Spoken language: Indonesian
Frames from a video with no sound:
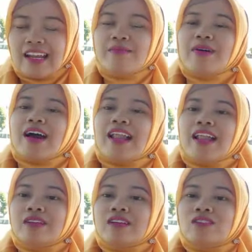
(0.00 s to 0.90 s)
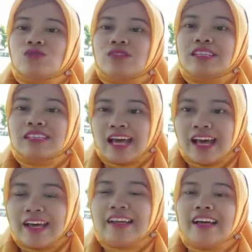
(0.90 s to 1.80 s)
kalian mengalami
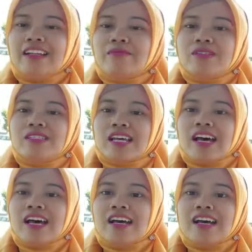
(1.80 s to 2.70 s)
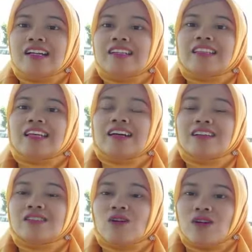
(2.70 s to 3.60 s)
kesulitan, kalian bisa datang
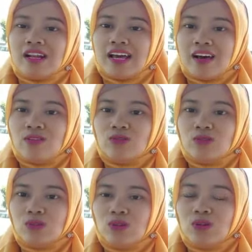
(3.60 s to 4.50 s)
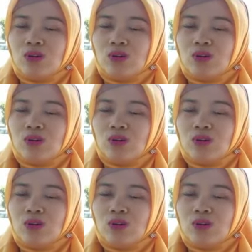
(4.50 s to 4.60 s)
ke sekolah untuk